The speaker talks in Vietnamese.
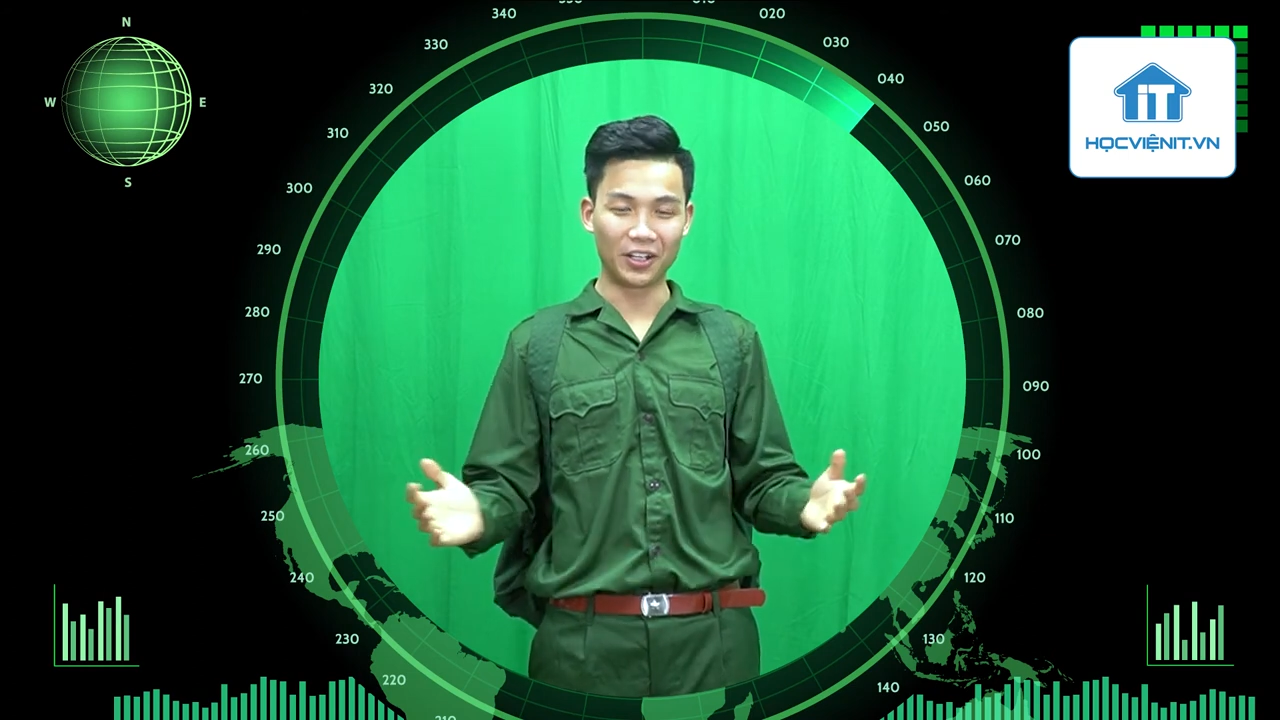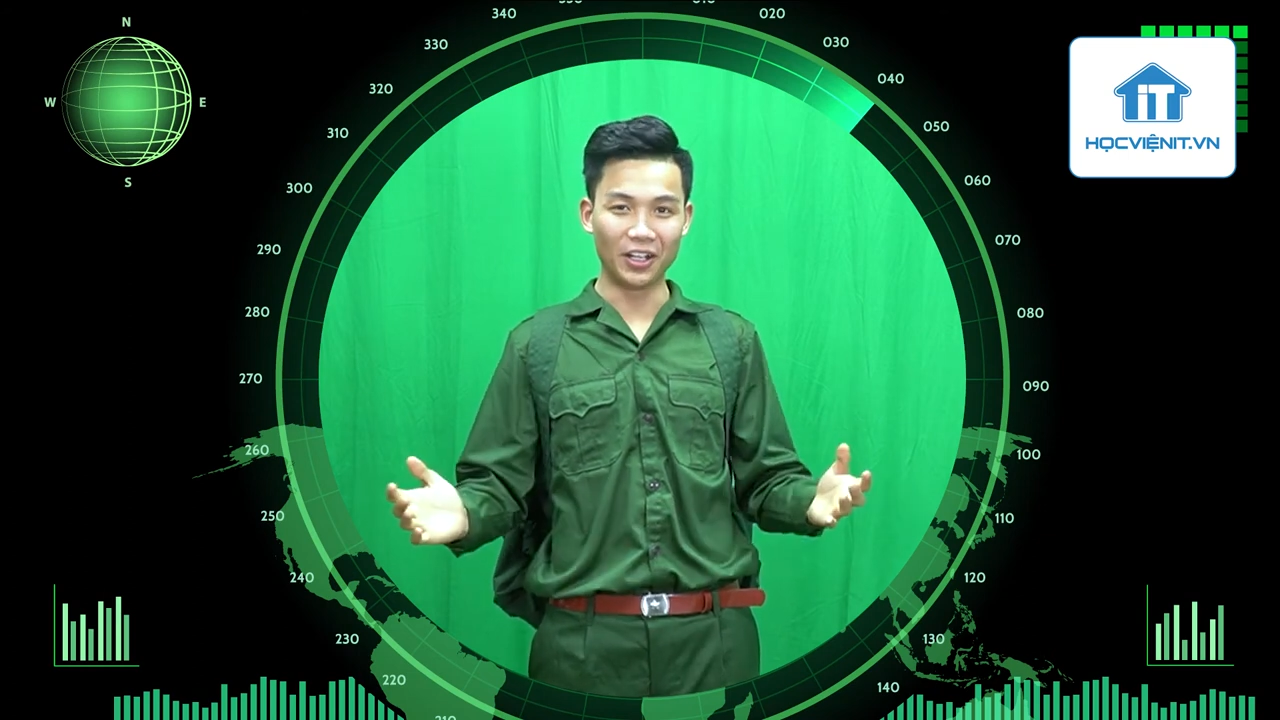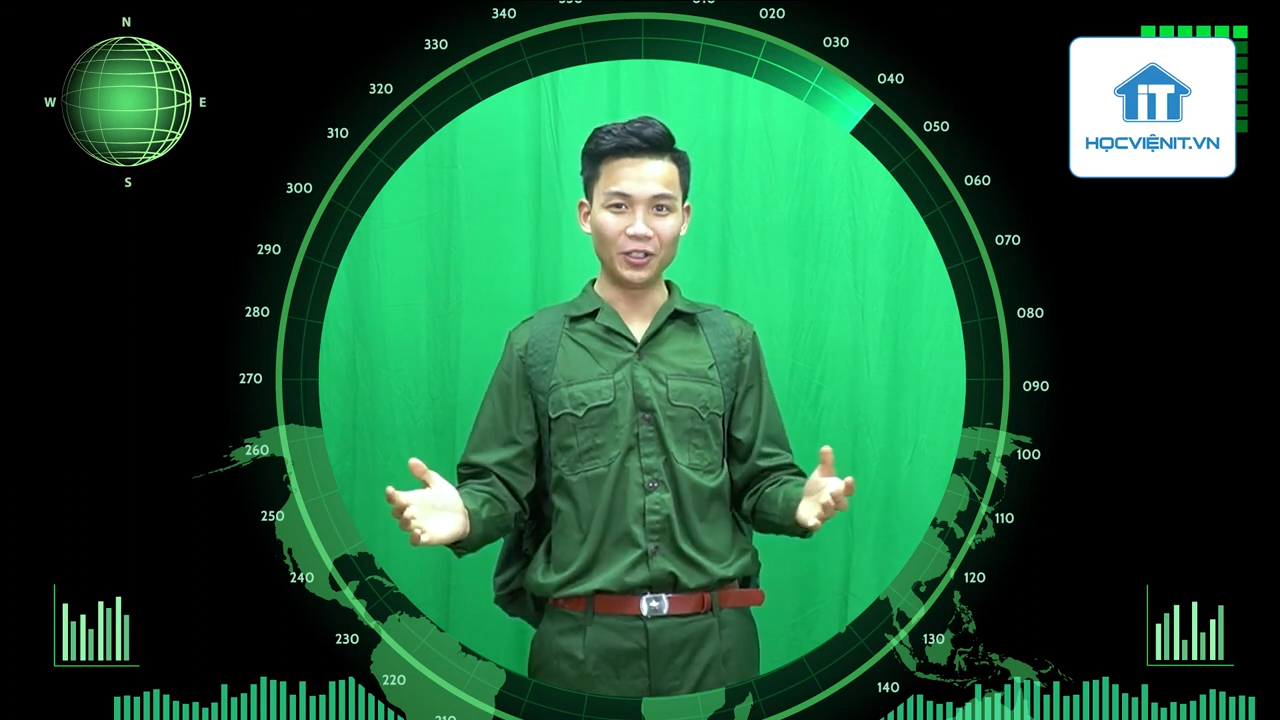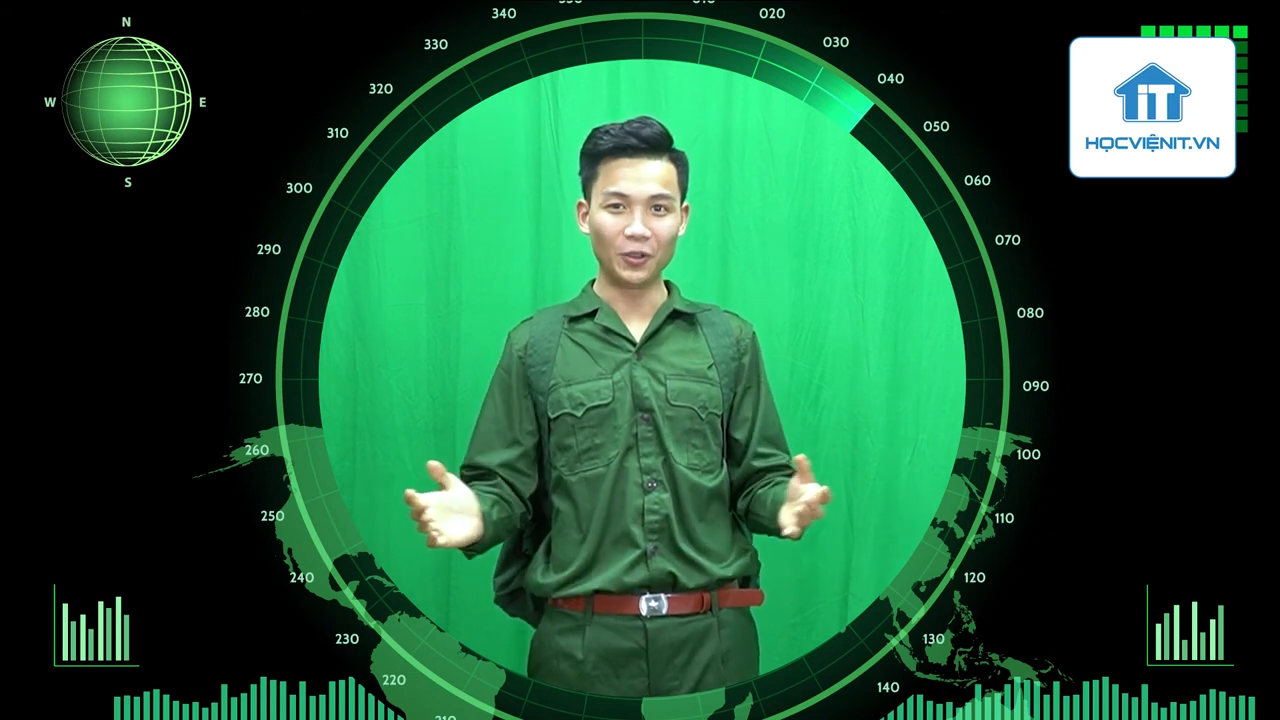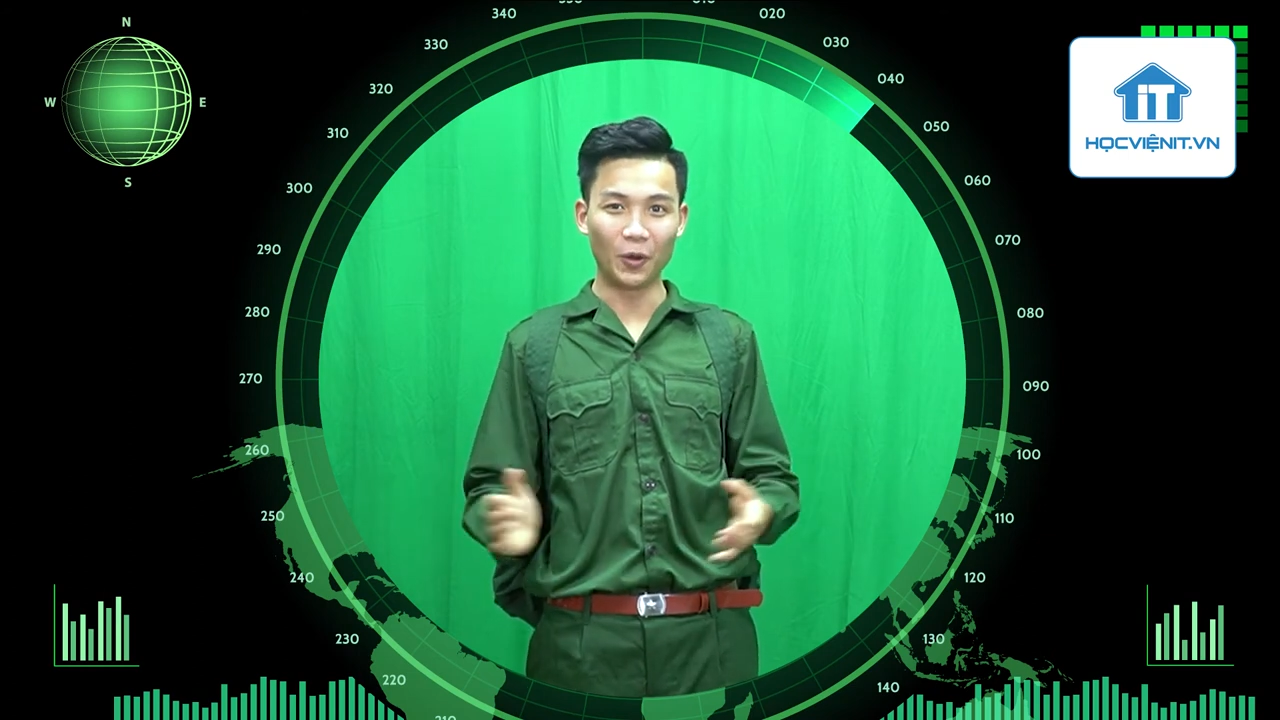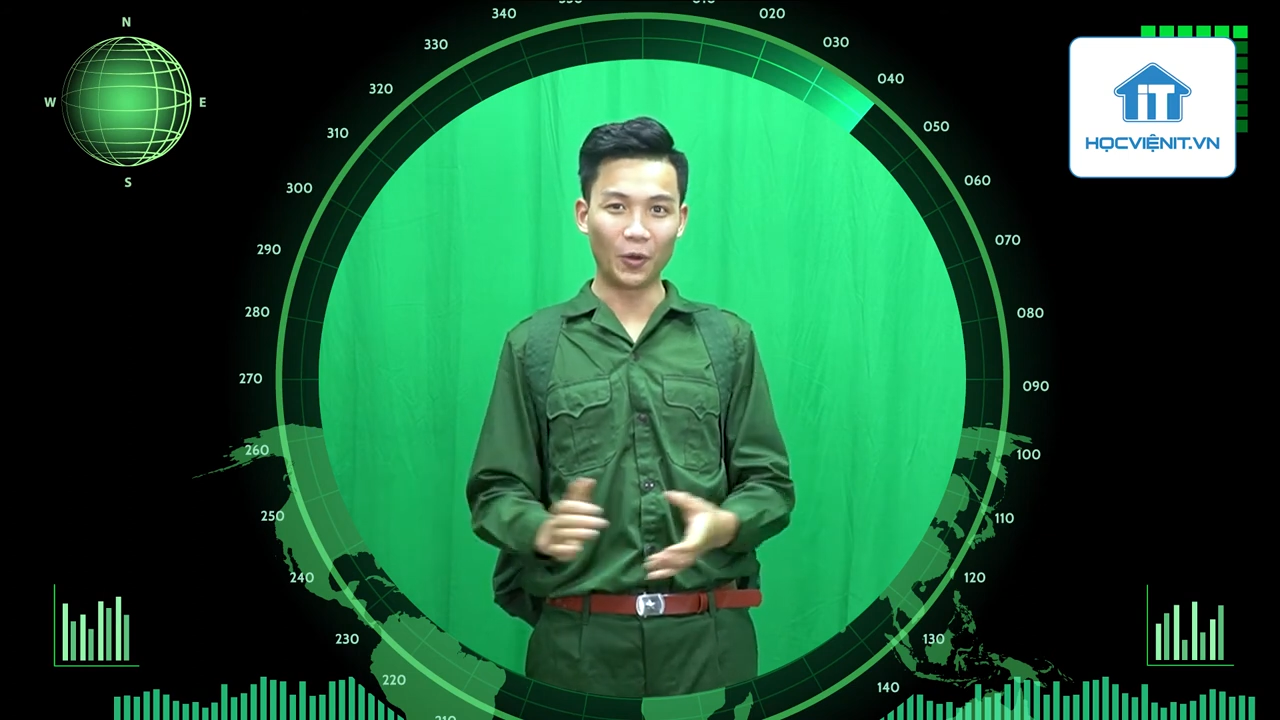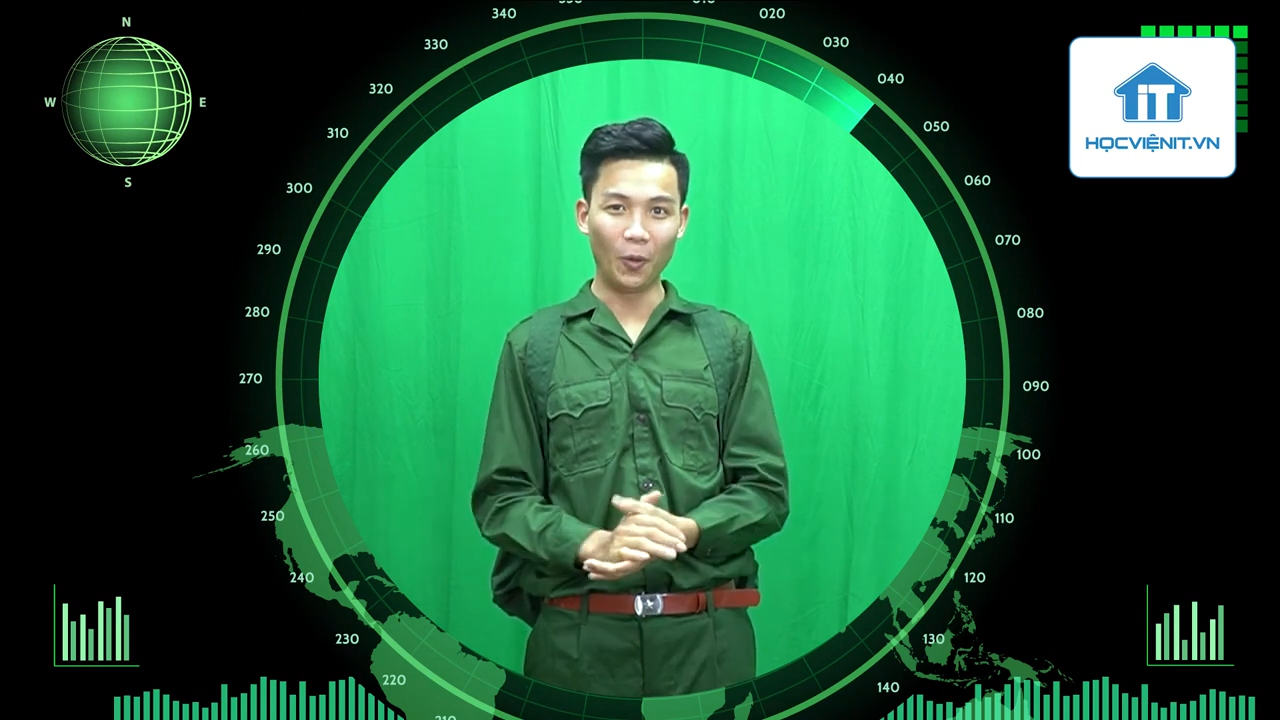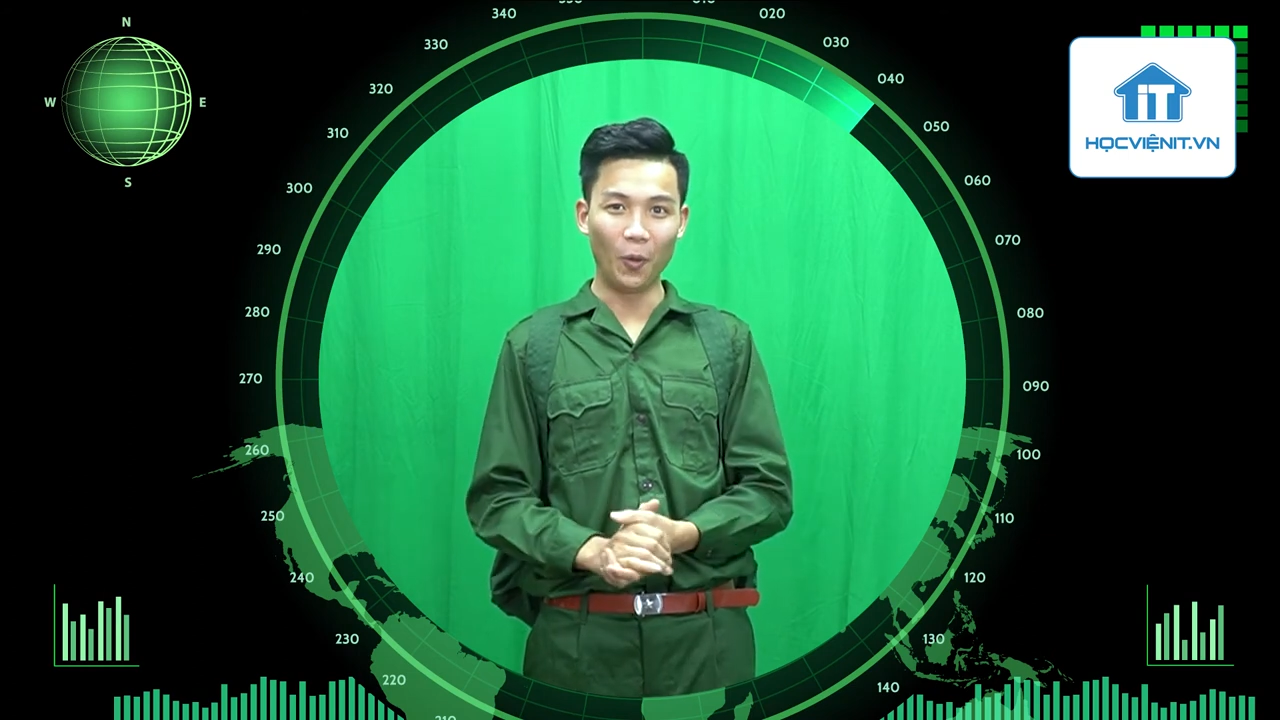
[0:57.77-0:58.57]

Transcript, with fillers: đến từ đội ngũ